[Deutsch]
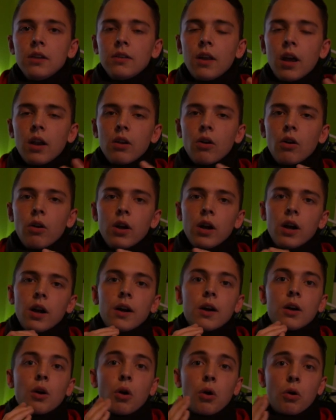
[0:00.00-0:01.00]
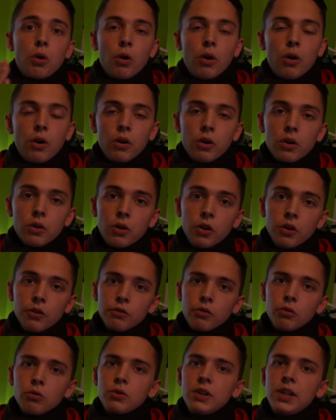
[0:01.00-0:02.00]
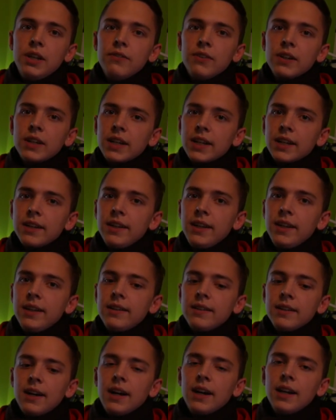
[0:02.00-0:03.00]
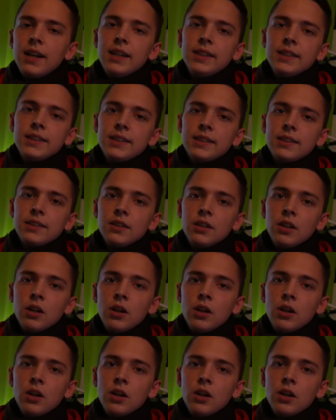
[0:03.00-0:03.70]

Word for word: dann euer, eure konstruktive Kritik da lasst.